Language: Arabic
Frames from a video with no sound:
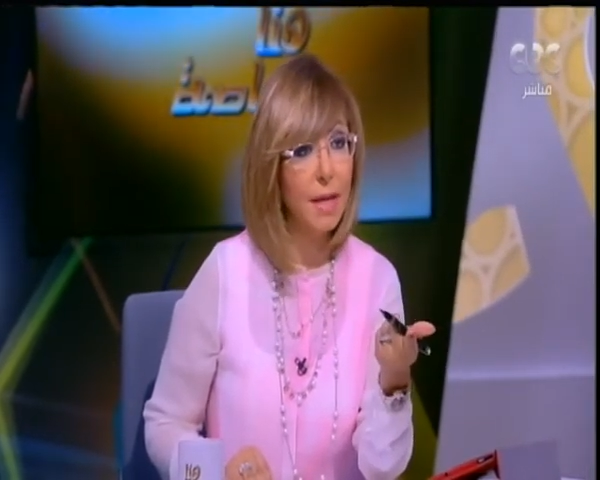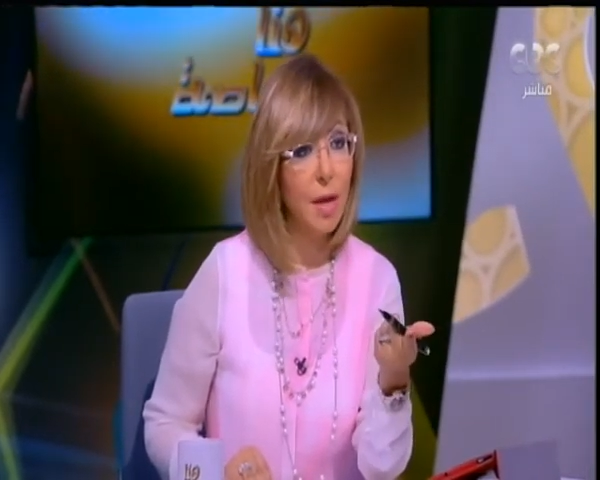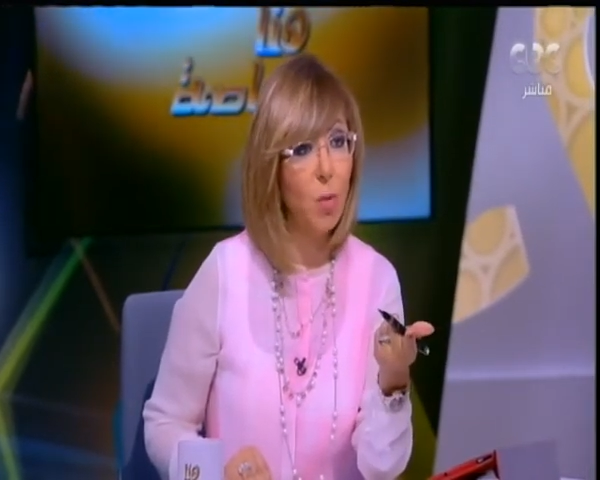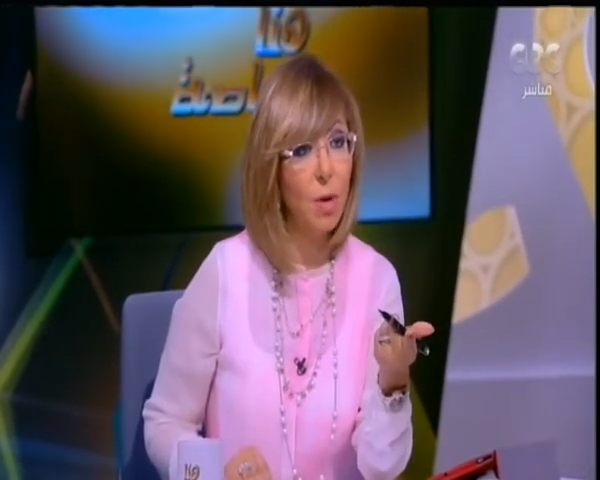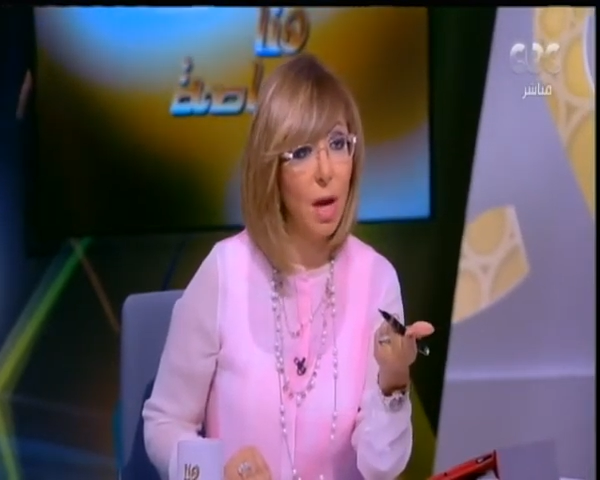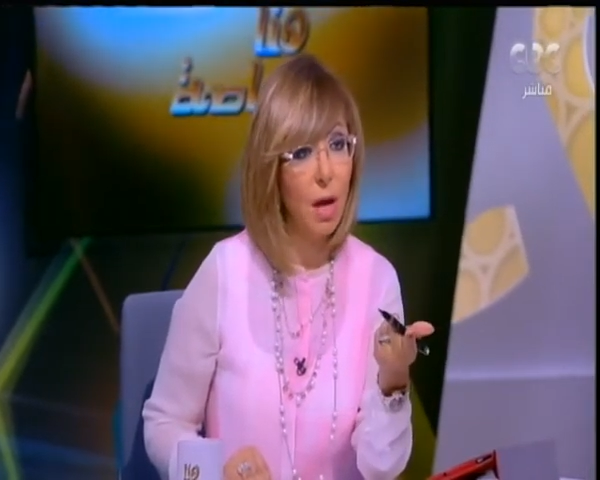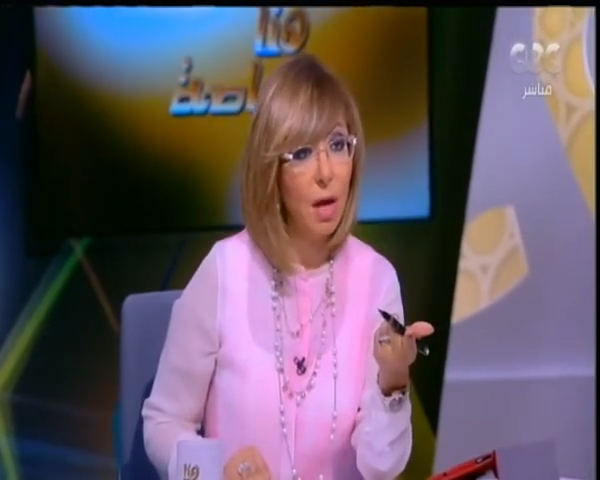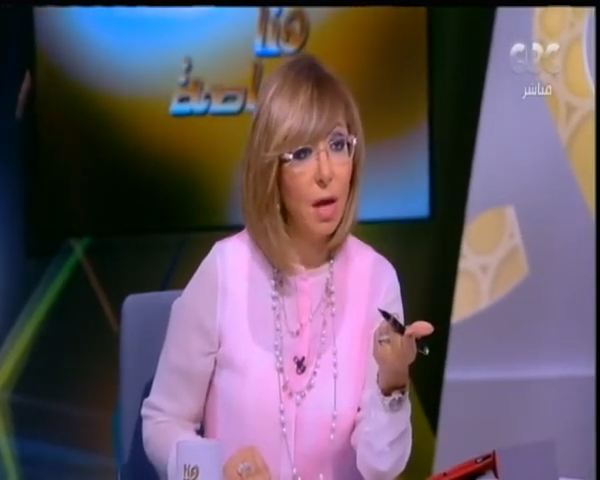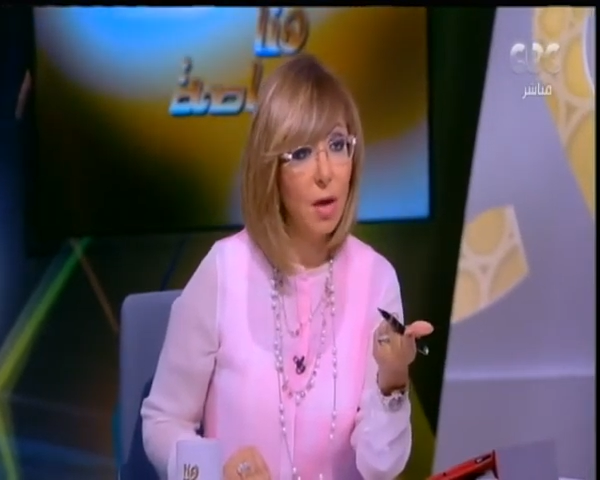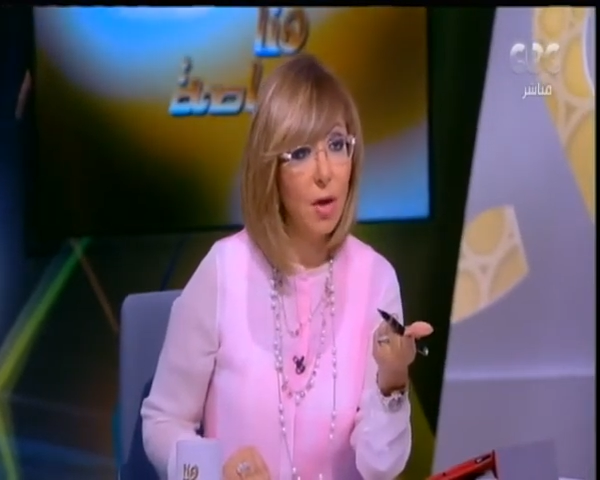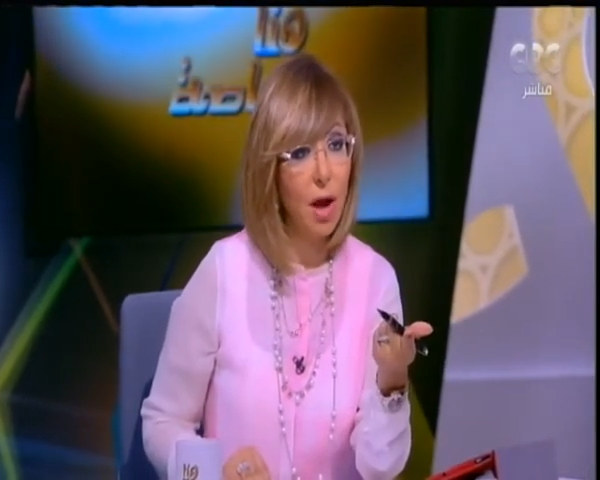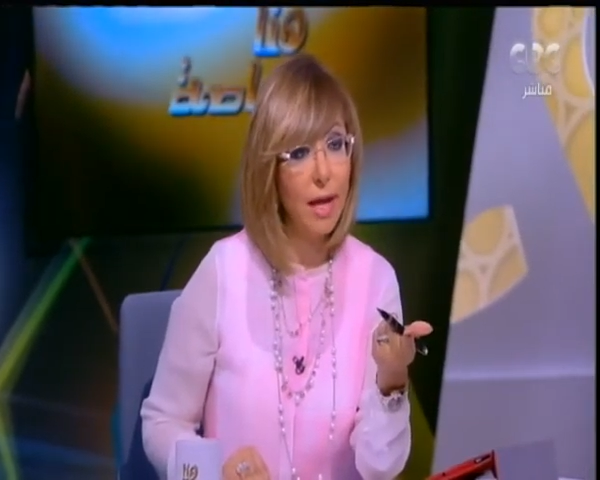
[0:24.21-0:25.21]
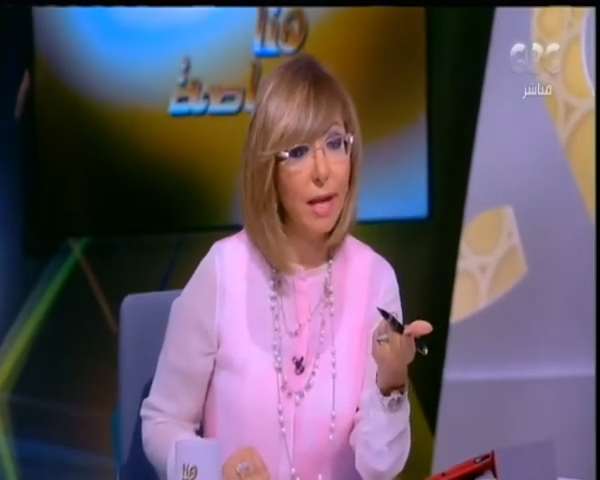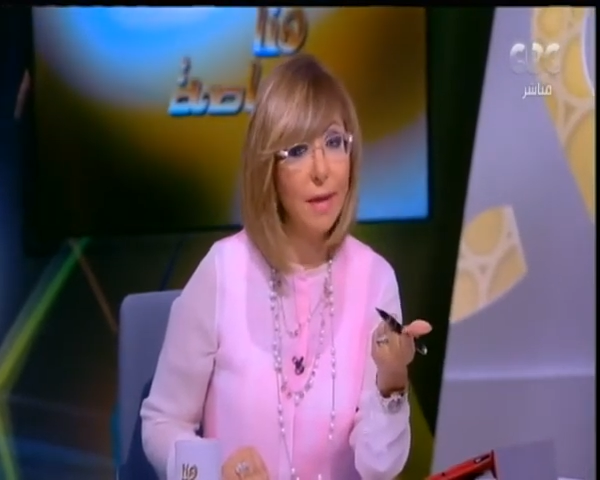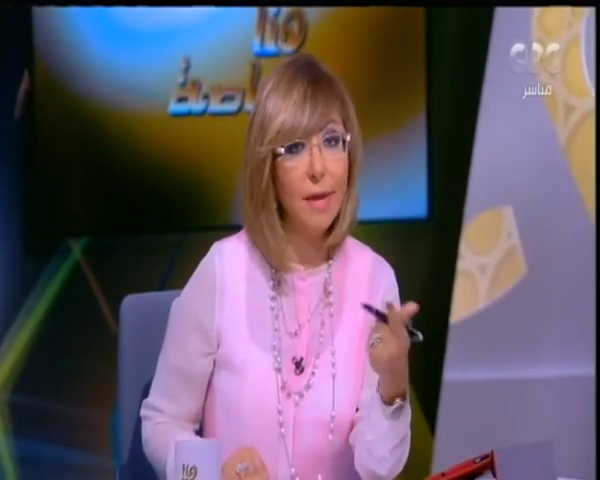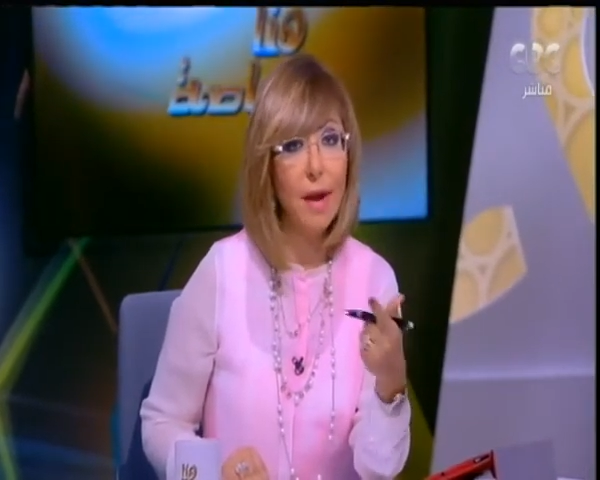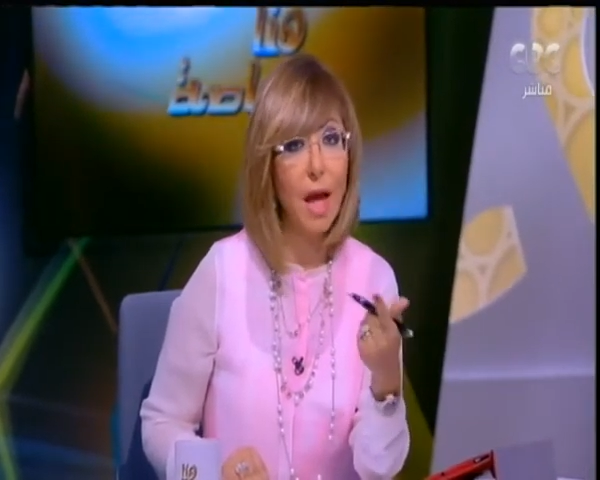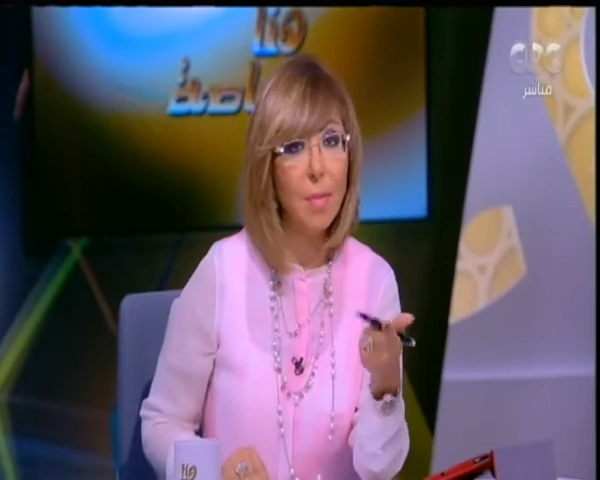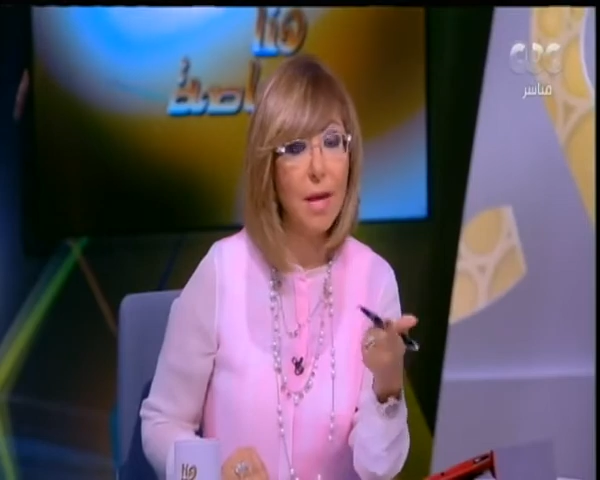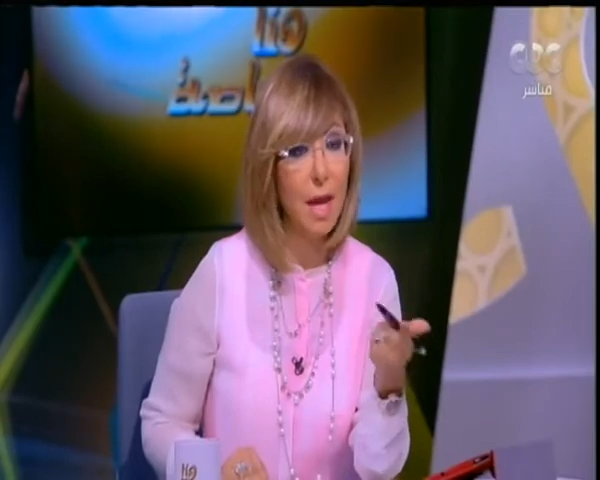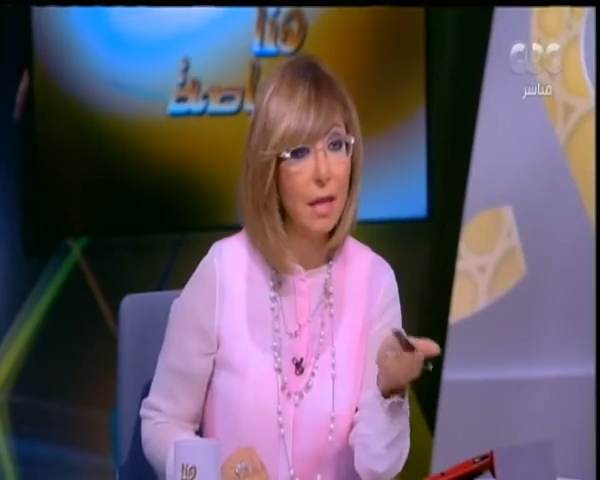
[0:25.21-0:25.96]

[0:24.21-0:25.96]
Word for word: دوله راعيه للارهاب لكي